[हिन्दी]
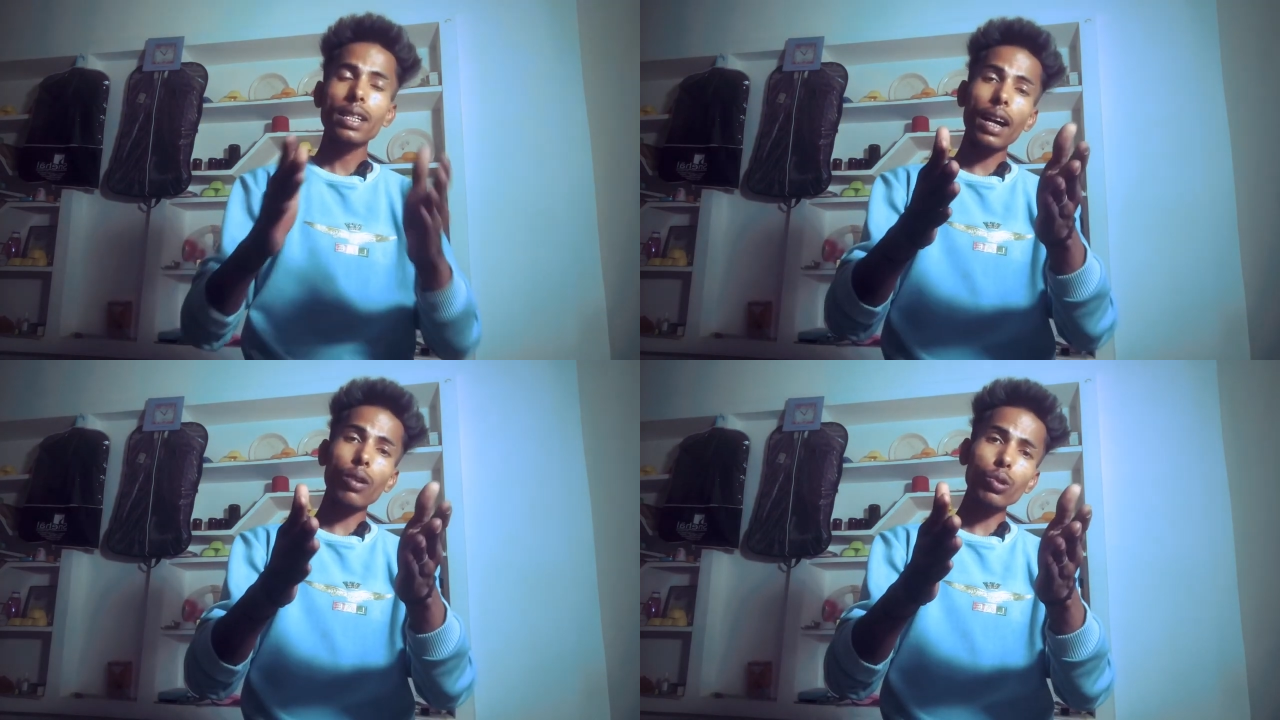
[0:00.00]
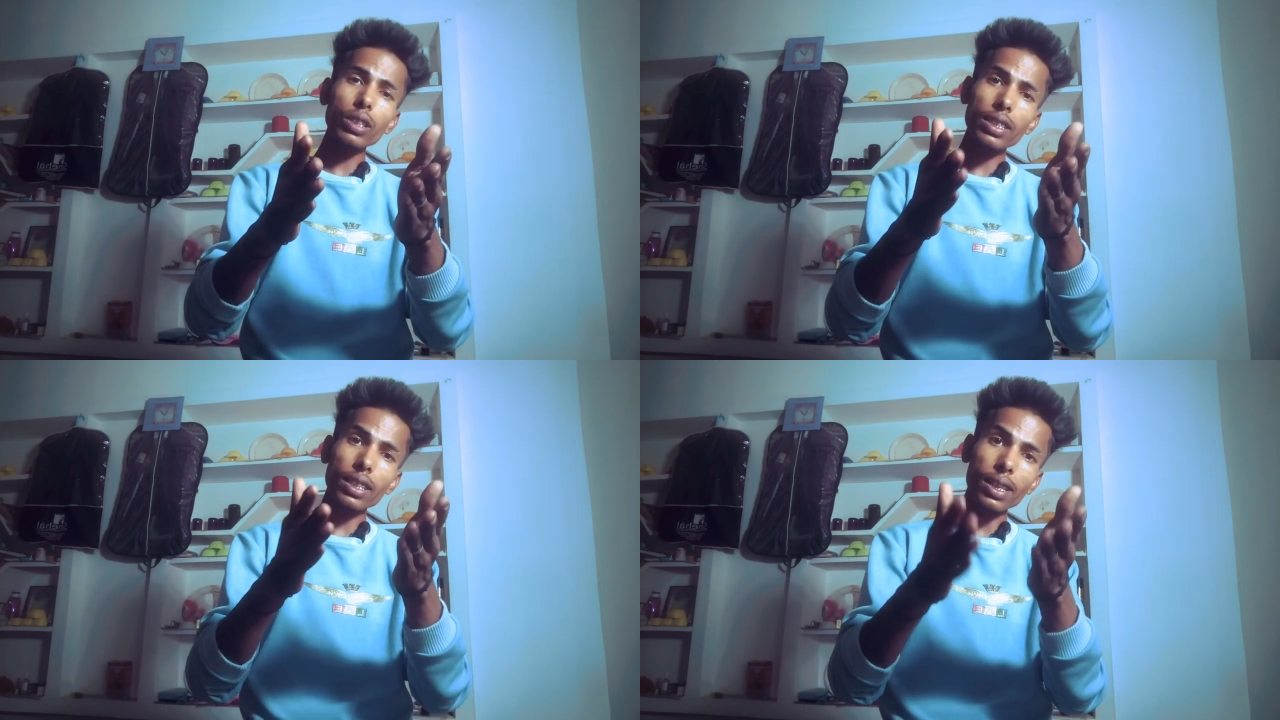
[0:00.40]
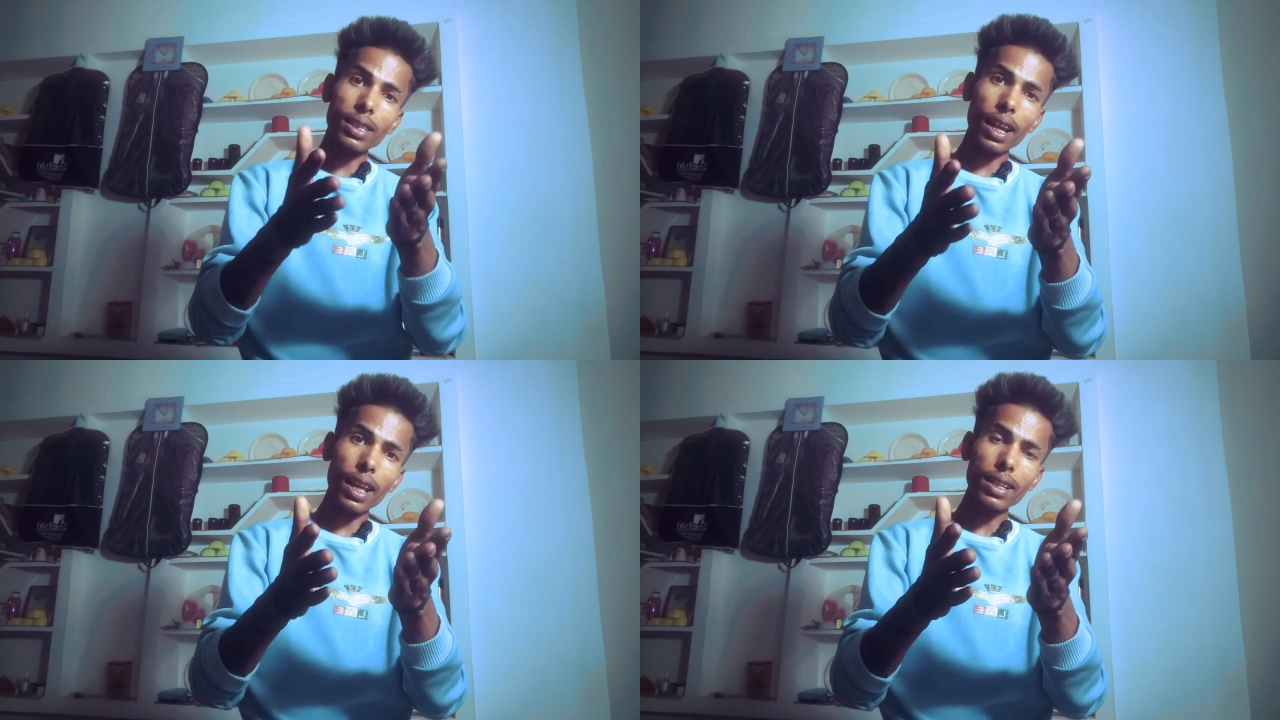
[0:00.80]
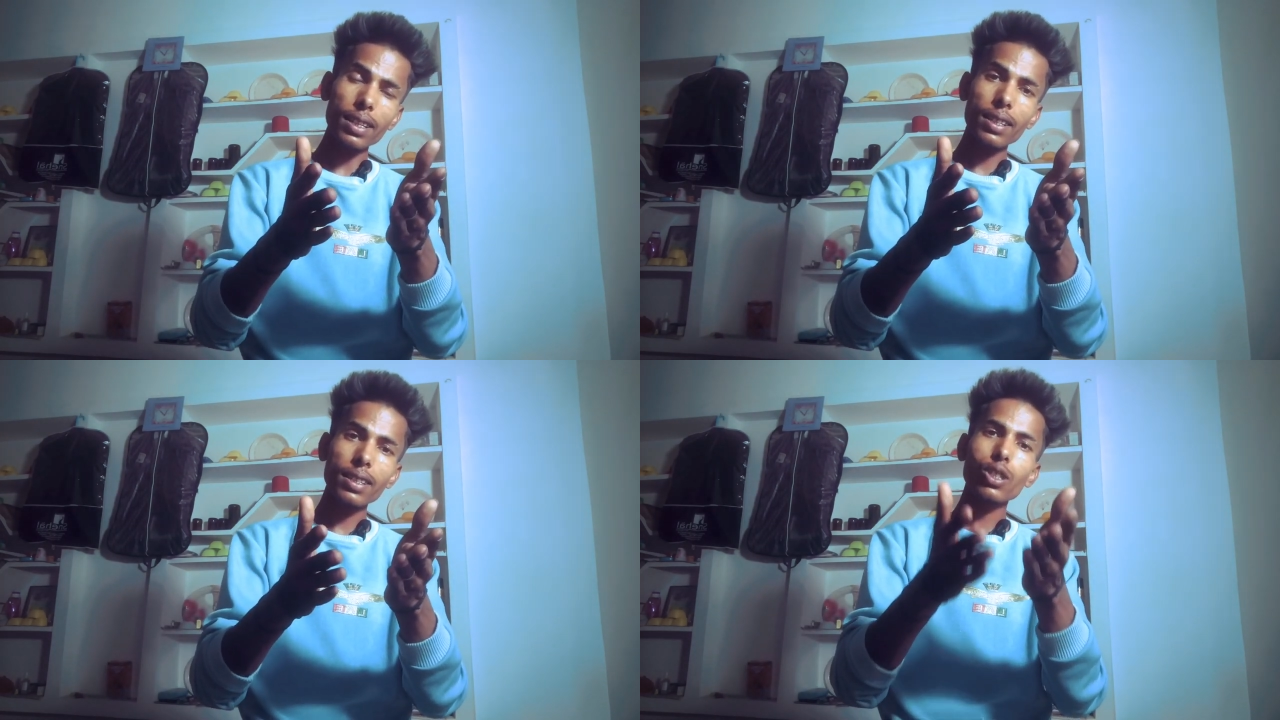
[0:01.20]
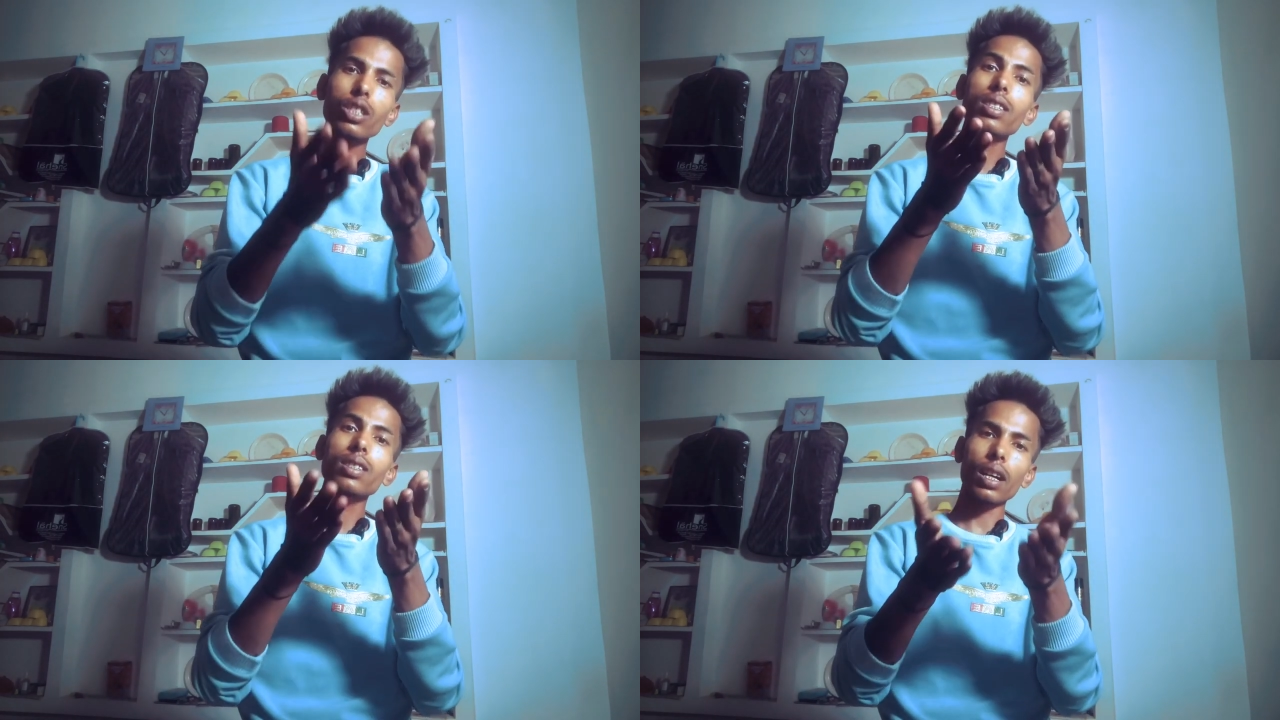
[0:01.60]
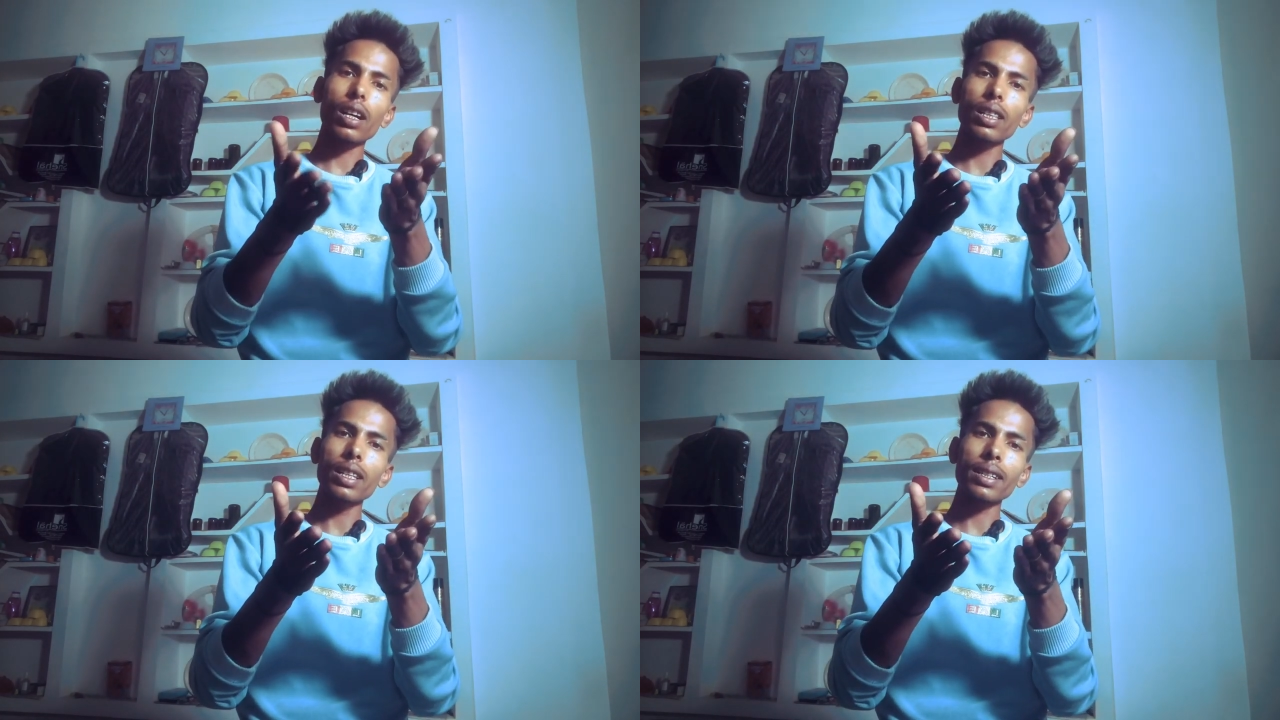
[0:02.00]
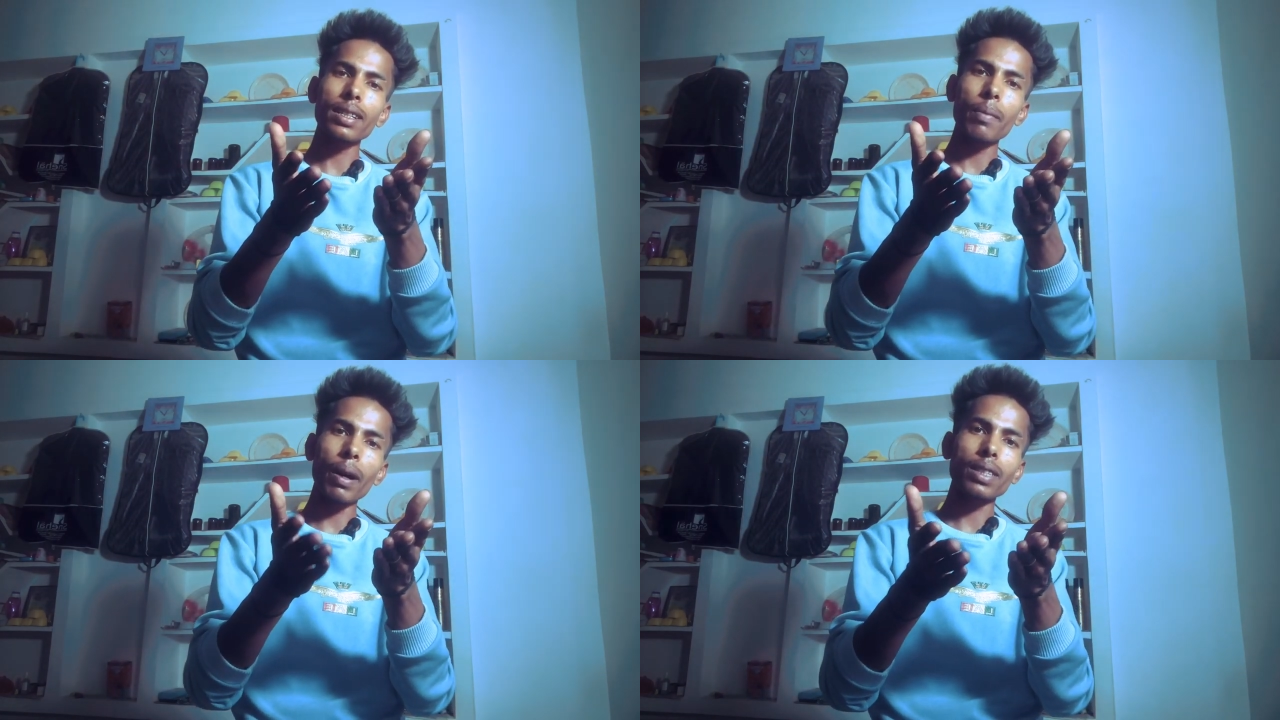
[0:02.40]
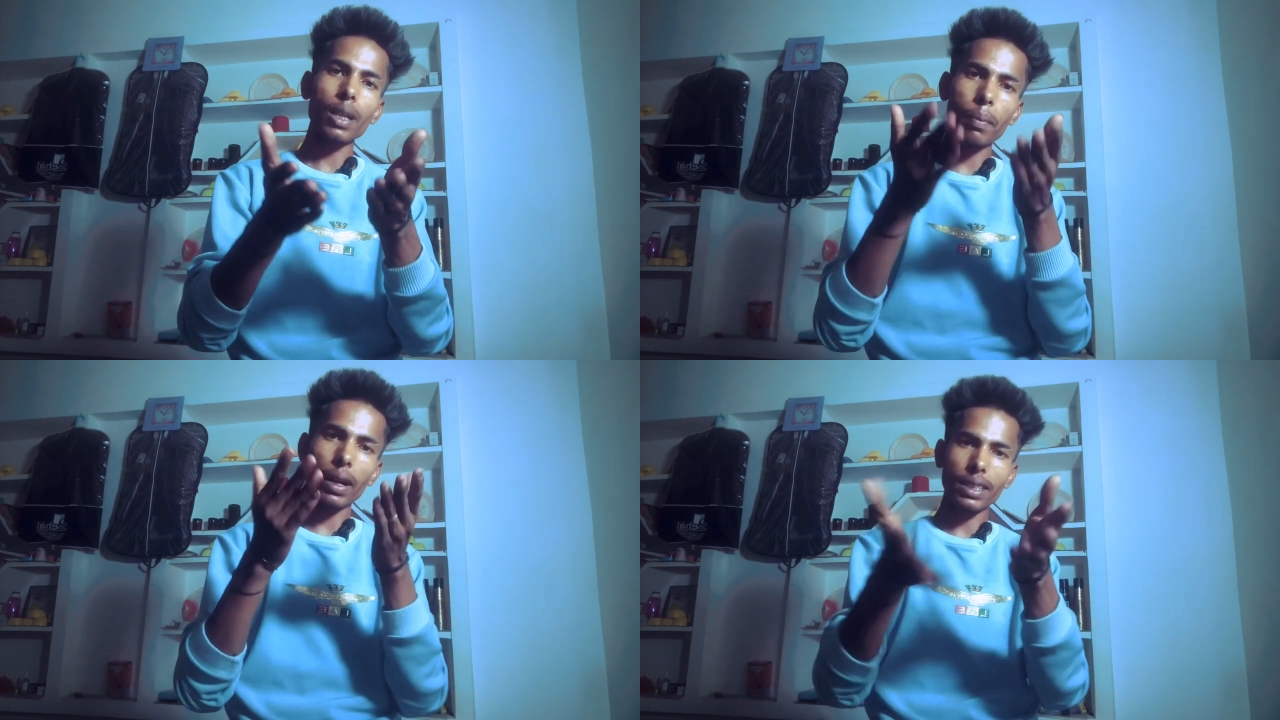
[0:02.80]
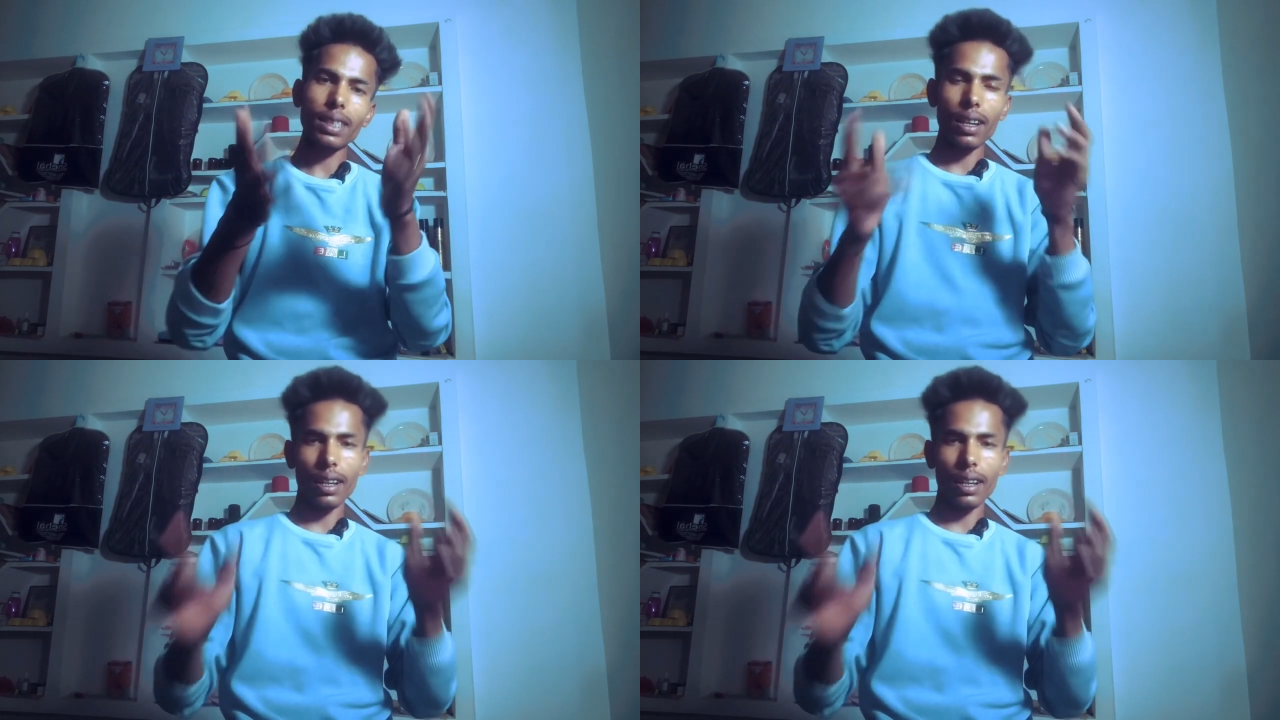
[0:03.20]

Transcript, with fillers: क्या कोई ये जलजला है उसकी शक्ल देखिए भाई साहब कैसा